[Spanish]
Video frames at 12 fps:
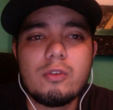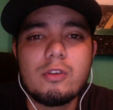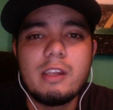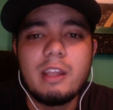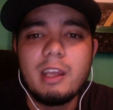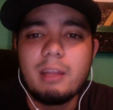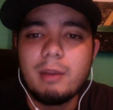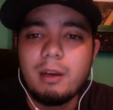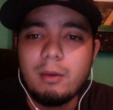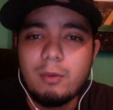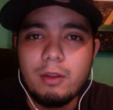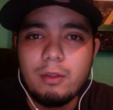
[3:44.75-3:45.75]
Y déjenme
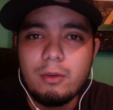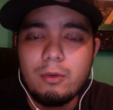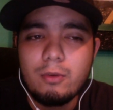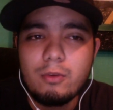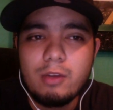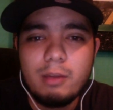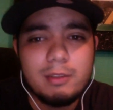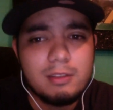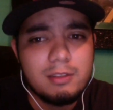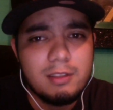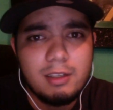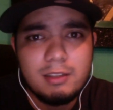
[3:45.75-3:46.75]
recuerdo, ¿qué más
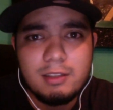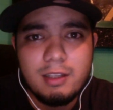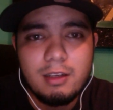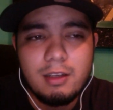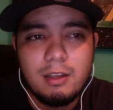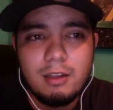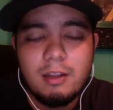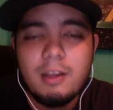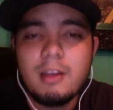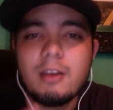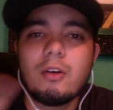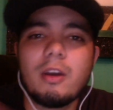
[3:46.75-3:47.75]
decirles? Nada, nada.
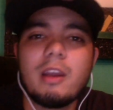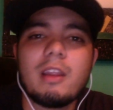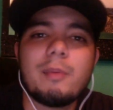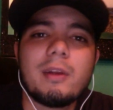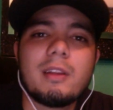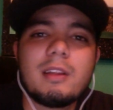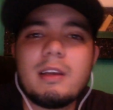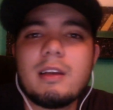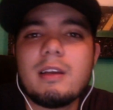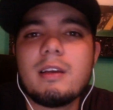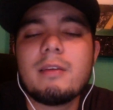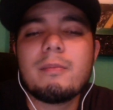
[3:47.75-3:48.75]
Ok, de
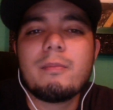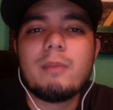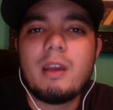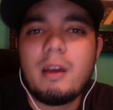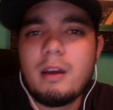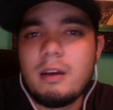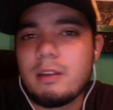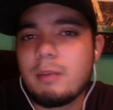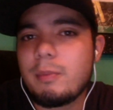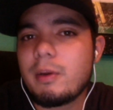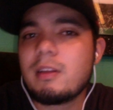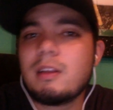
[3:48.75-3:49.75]
parte mía, de
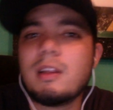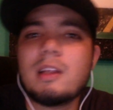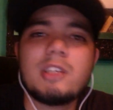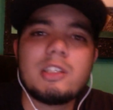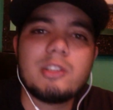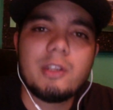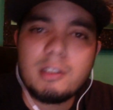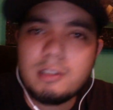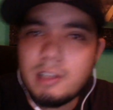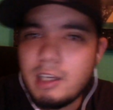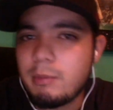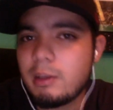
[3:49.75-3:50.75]
parte de JJ
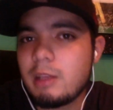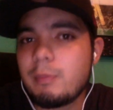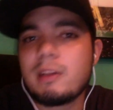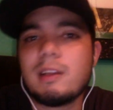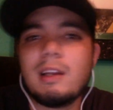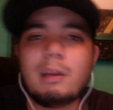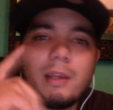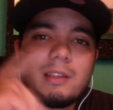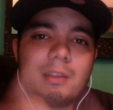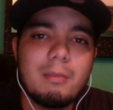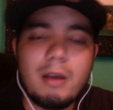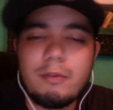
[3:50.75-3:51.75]
Entertainment, de parte de la
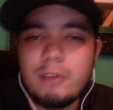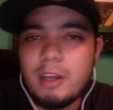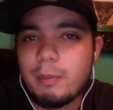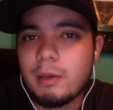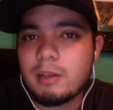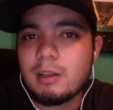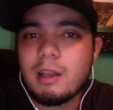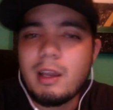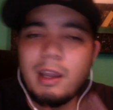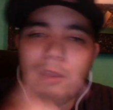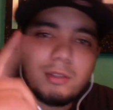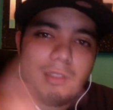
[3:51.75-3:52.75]
Mexamafia, de parte de
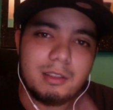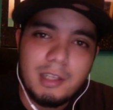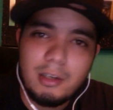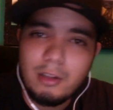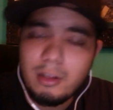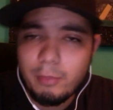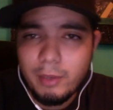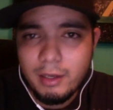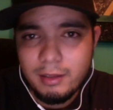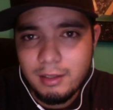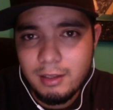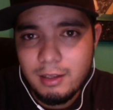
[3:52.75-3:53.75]
Caídos del Cielo y de
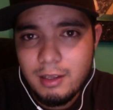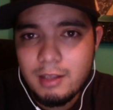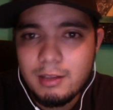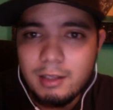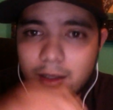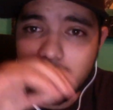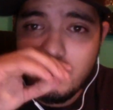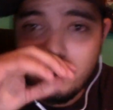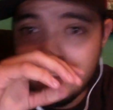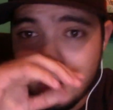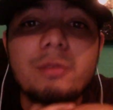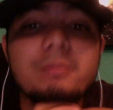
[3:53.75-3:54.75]
parte del
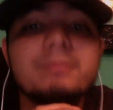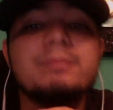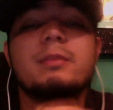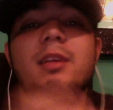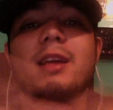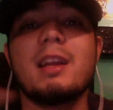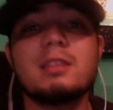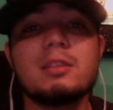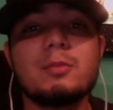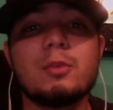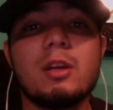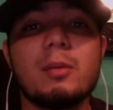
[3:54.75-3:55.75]
Dream Team,
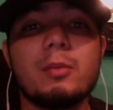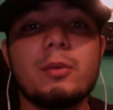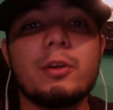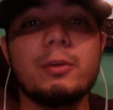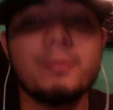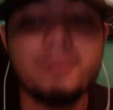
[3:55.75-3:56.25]
gracias por el apoyo.